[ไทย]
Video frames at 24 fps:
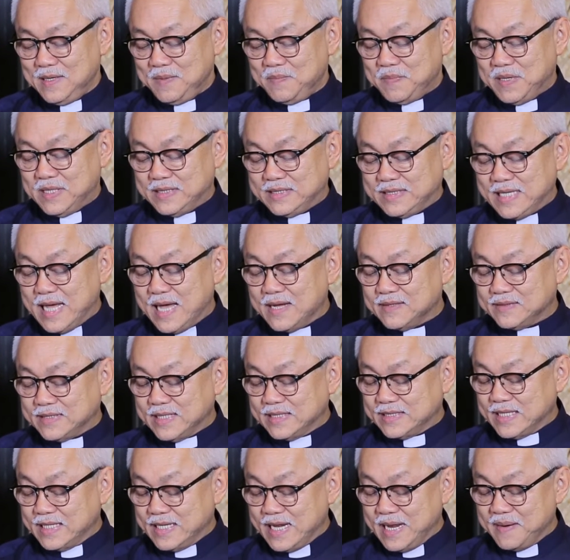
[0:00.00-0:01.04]
พระเจ้าจะ
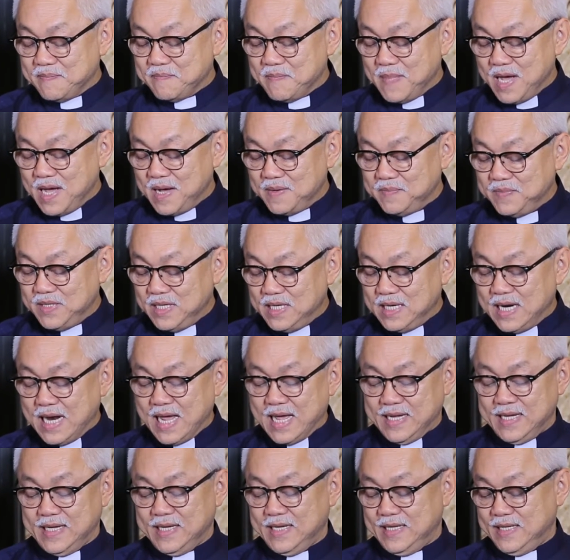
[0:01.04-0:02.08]
เสด็จมาเมื่อไหร่
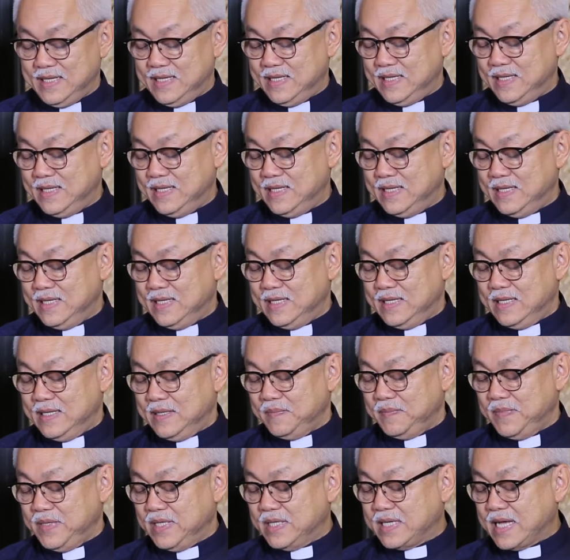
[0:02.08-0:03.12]

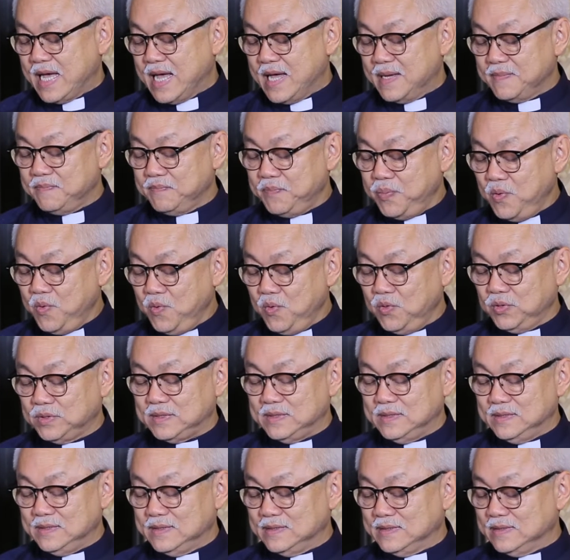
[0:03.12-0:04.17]
มีการพูด
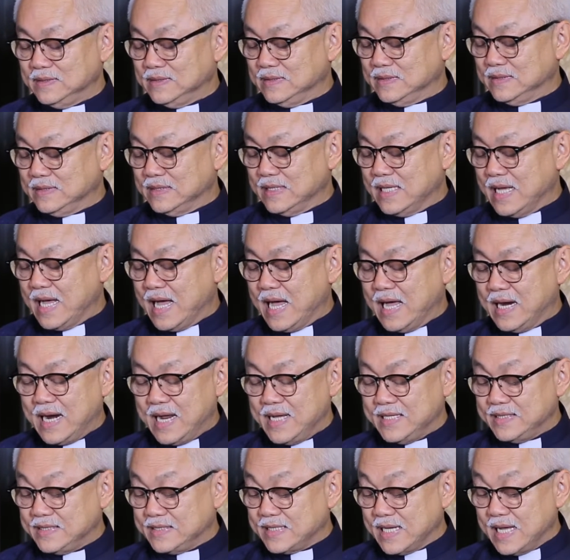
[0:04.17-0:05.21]
อะไร
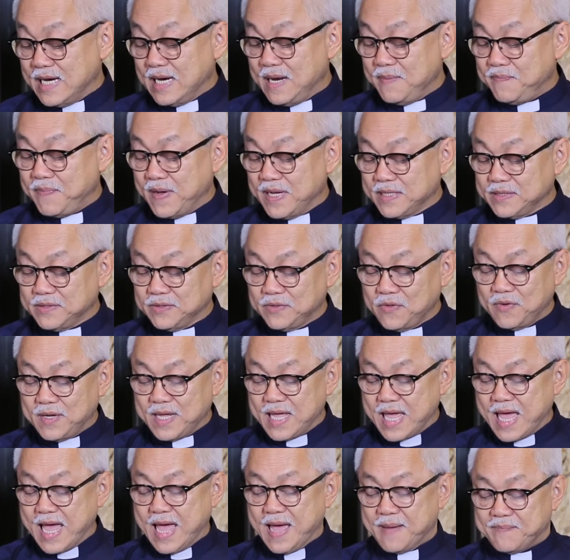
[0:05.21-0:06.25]
สารพัดโดย
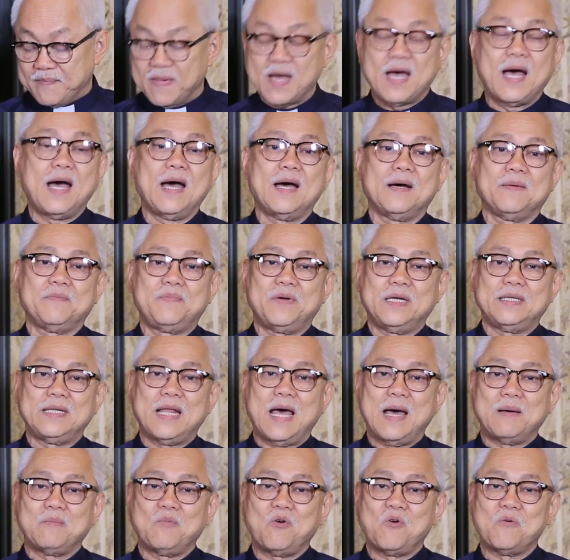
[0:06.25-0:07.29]
แอบอ้างพระนา
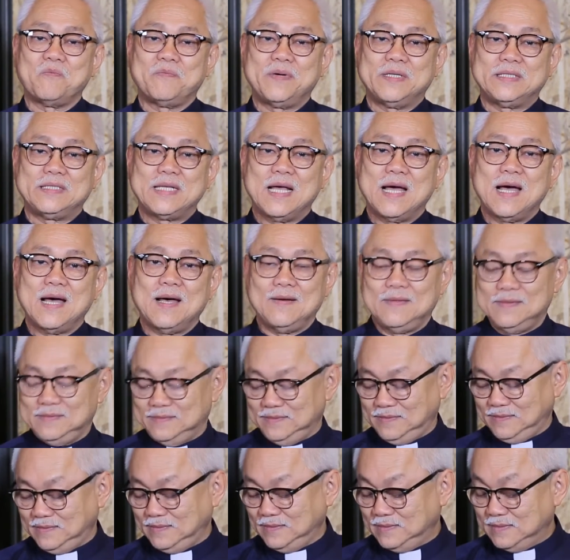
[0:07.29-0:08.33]
มของพระเจ้า
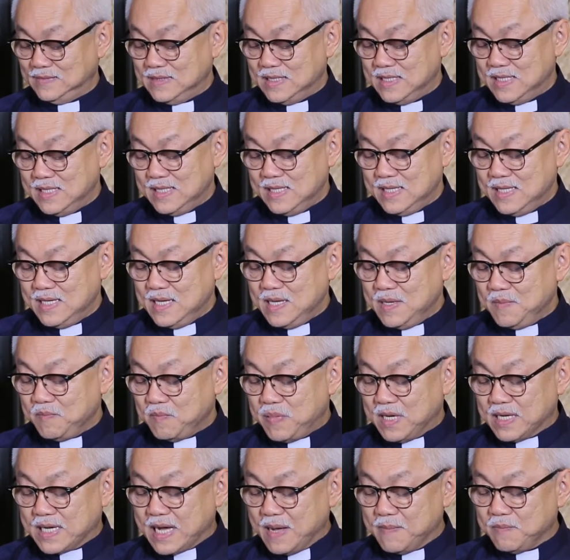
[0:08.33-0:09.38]
พ
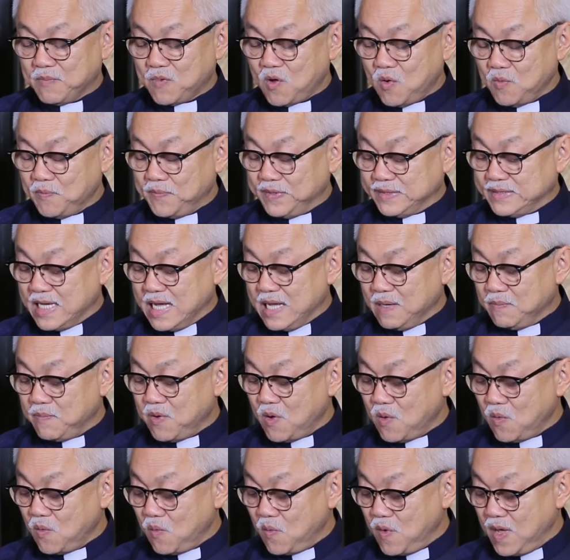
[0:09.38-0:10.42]
ระคำของพระเจ้าบ
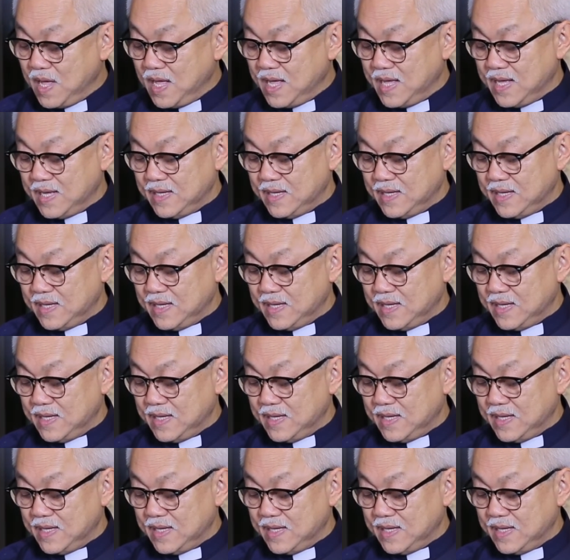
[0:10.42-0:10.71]
อกว่า